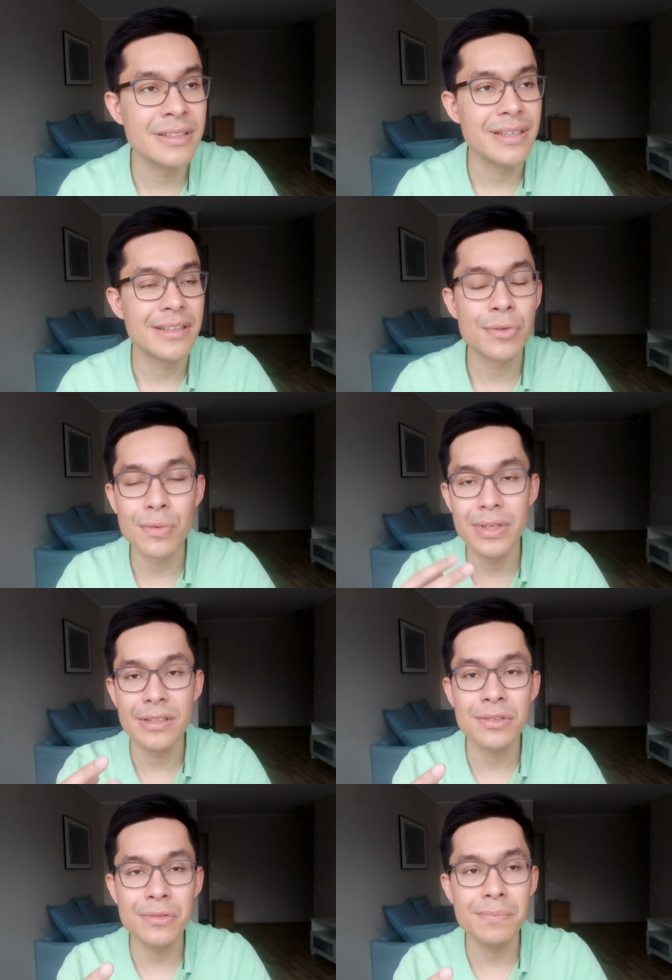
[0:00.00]
c'est être trop dans
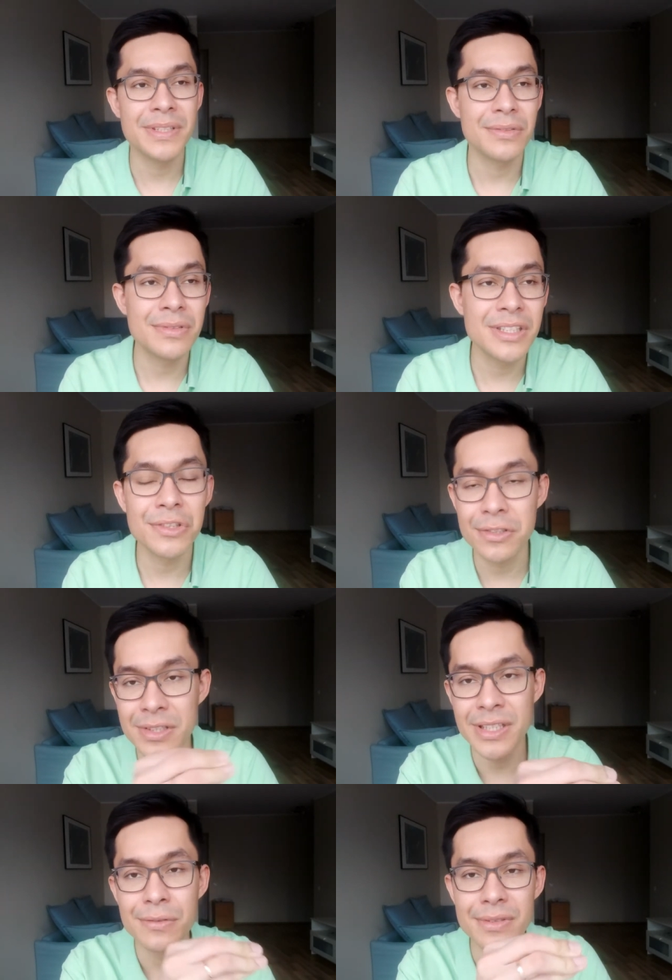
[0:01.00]
l'action, puis c'est aussi
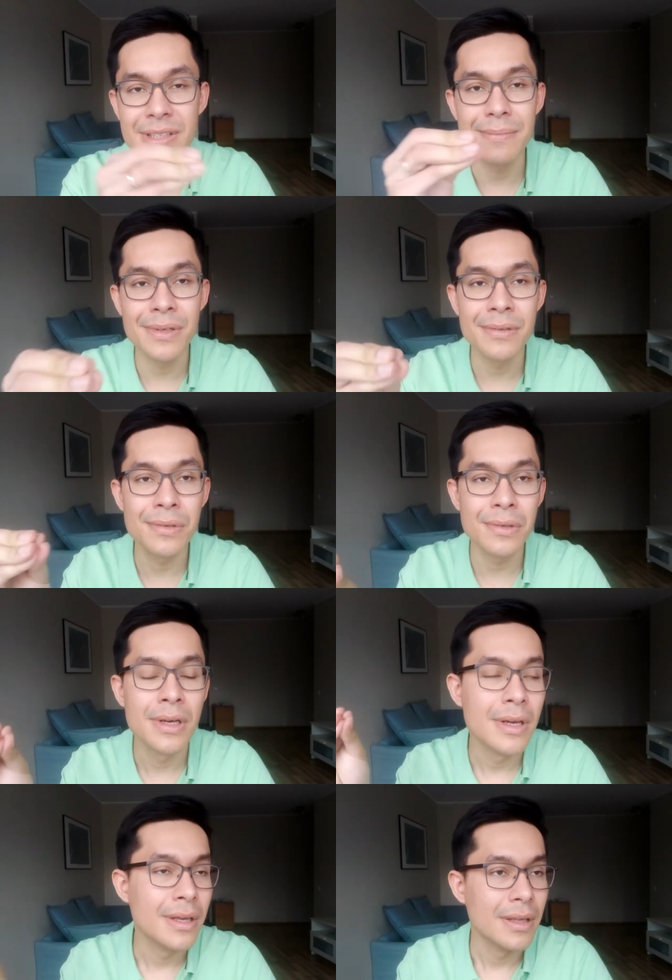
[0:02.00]
changer constamment de,
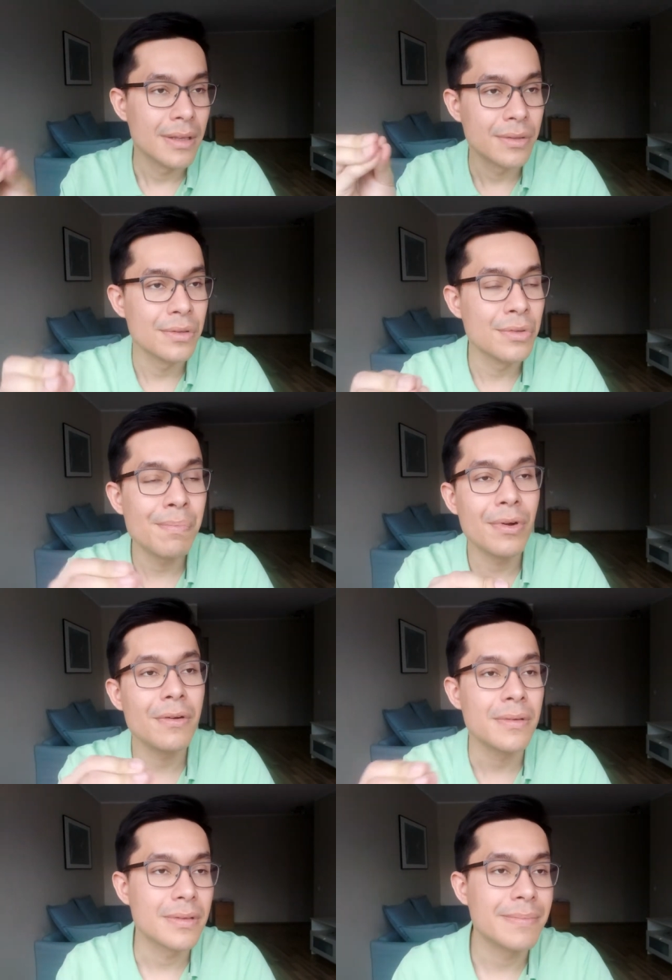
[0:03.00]
de, de
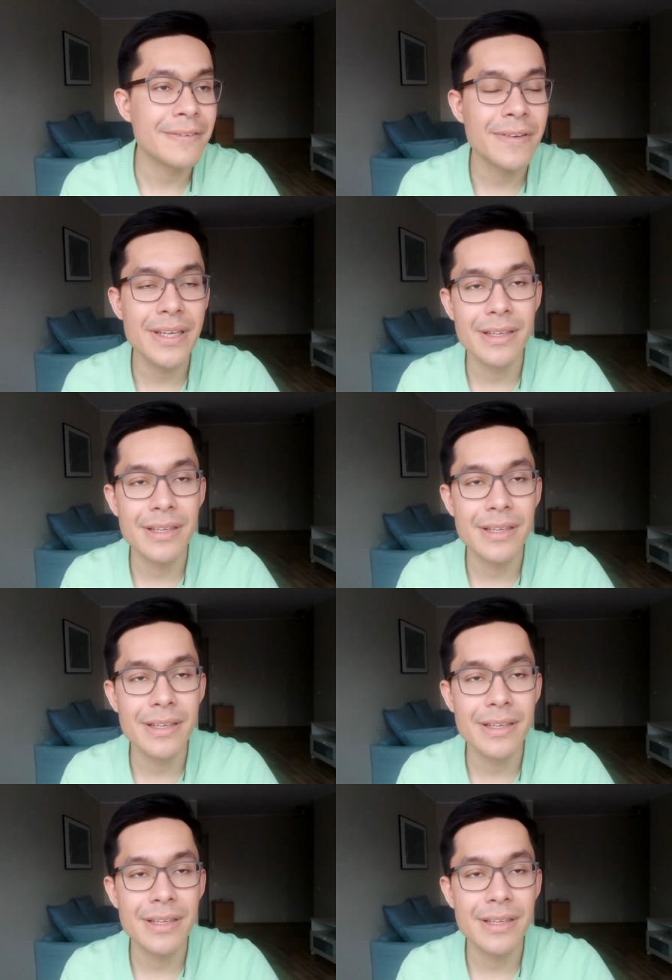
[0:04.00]
plan. parfois, il y a